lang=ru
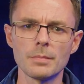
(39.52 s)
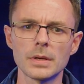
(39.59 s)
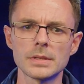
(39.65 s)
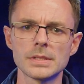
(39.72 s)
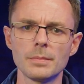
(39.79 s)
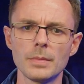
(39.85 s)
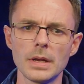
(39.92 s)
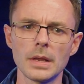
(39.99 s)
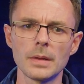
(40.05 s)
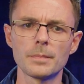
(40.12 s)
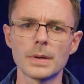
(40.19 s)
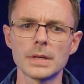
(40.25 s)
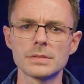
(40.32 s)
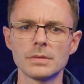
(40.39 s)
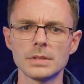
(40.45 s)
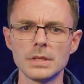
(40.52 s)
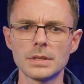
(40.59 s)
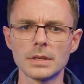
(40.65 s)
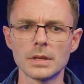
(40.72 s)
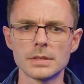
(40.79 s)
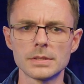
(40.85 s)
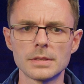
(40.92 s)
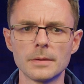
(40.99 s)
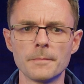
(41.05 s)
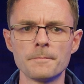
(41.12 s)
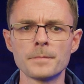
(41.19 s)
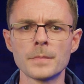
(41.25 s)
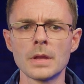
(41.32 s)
максимальной производительности